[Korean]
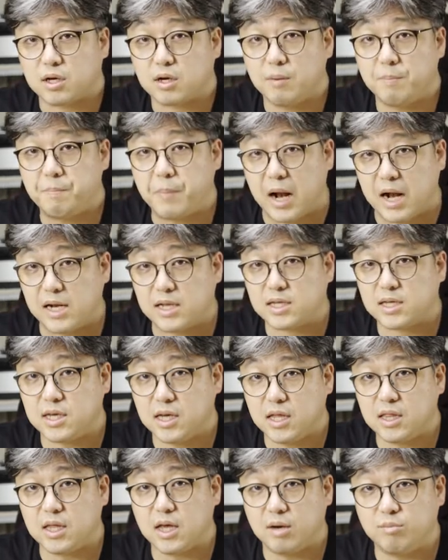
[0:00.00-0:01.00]
건
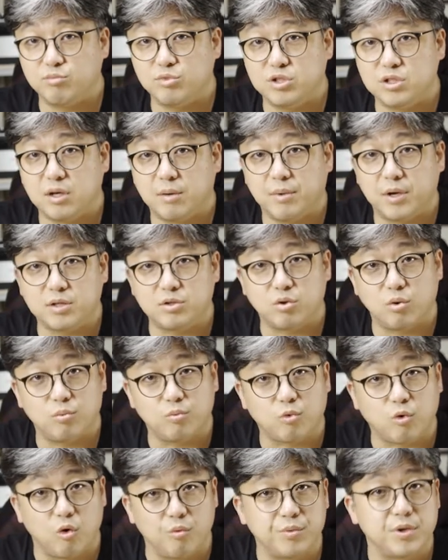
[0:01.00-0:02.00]
밝기에 대한 문제만
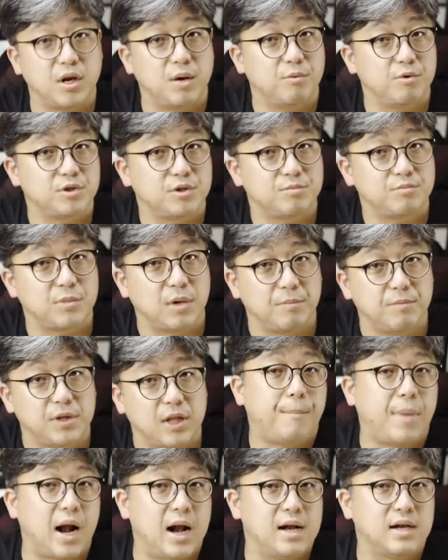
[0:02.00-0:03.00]
좀 고민해 보시면
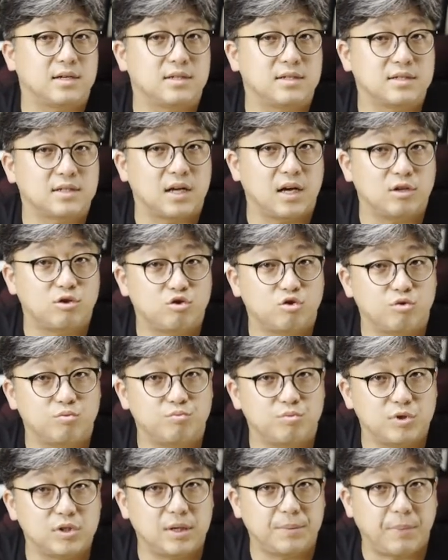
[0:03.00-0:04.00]
됩니다. 밝은 게
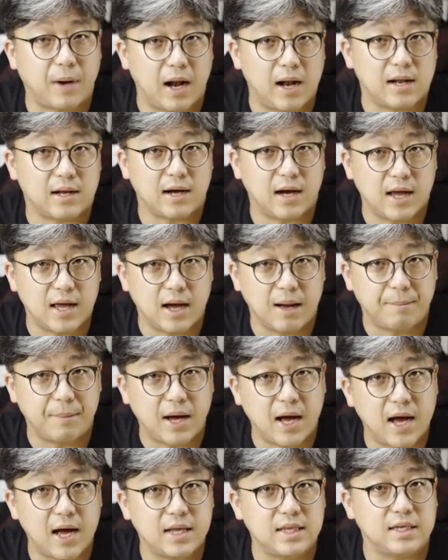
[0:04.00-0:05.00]
충분히
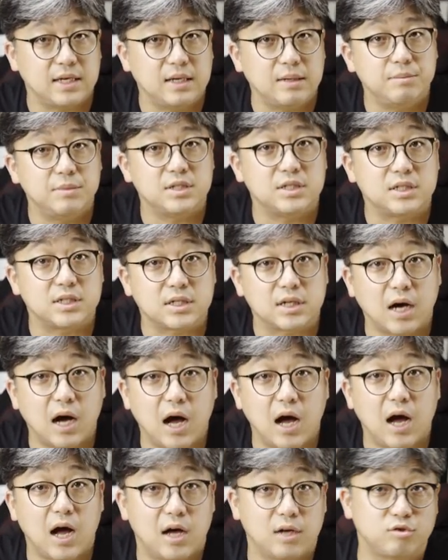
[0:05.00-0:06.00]
밝아야만
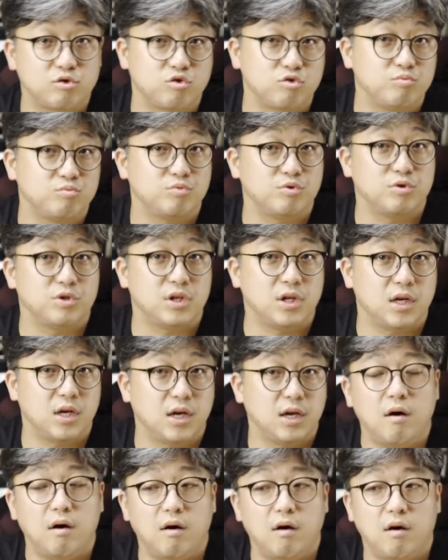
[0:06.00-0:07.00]
이미지가
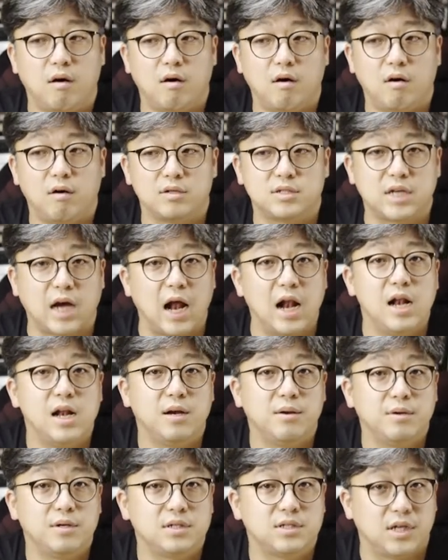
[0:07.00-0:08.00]
충분히 어,
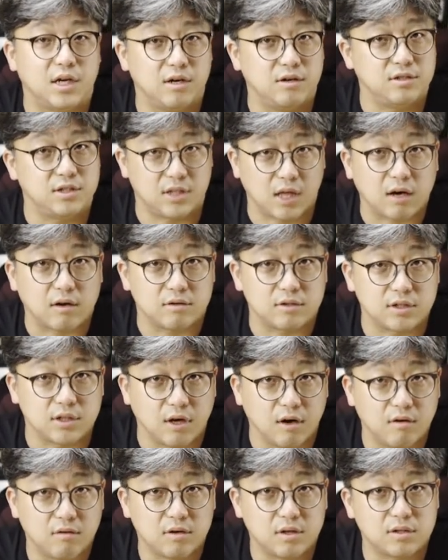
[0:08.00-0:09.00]
잘 재현이 되거든요.
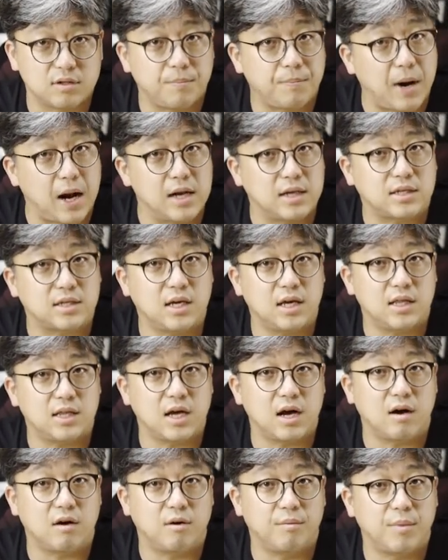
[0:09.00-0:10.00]
그래서 밝기에
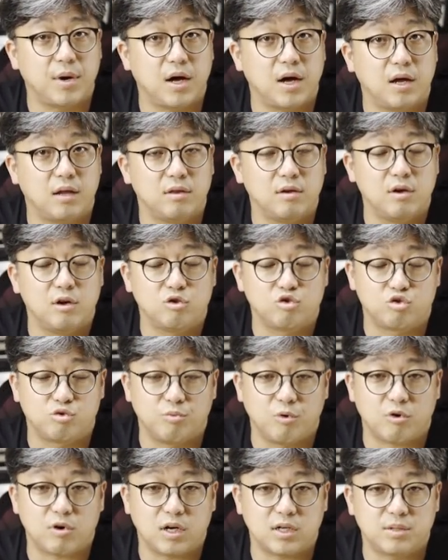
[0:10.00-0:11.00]
대한 것만
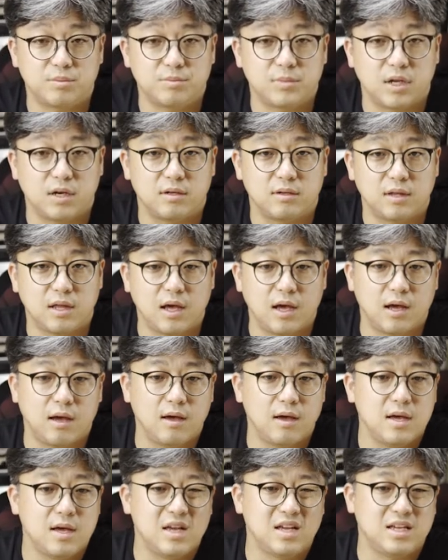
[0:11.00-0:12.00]
주목하시면 되는데
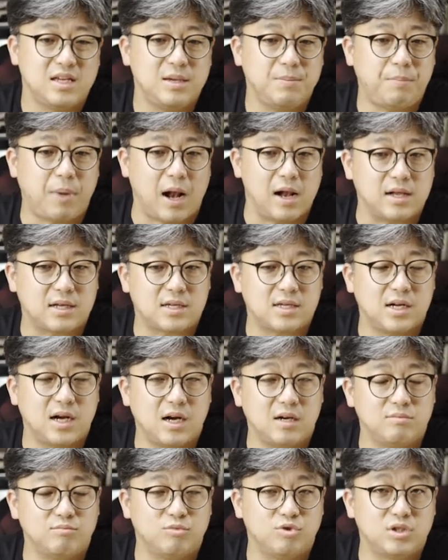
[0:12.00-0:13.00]
이
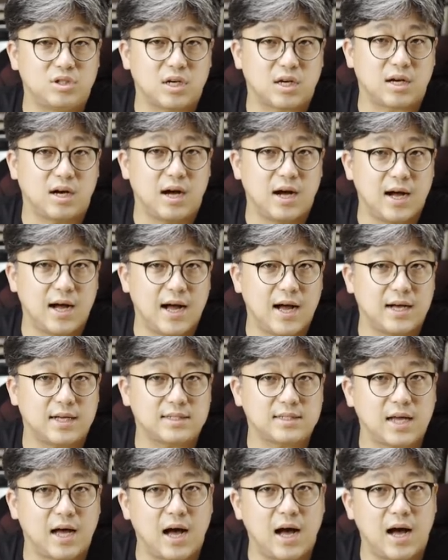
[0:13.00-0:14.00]
밝기라는 문제가
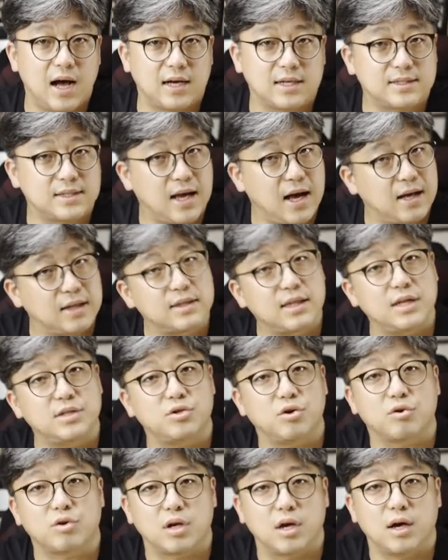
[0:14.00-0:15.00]
항상
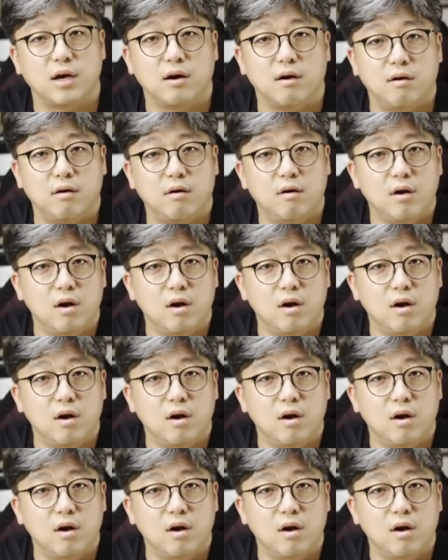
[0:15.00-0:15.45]
상대적이에요.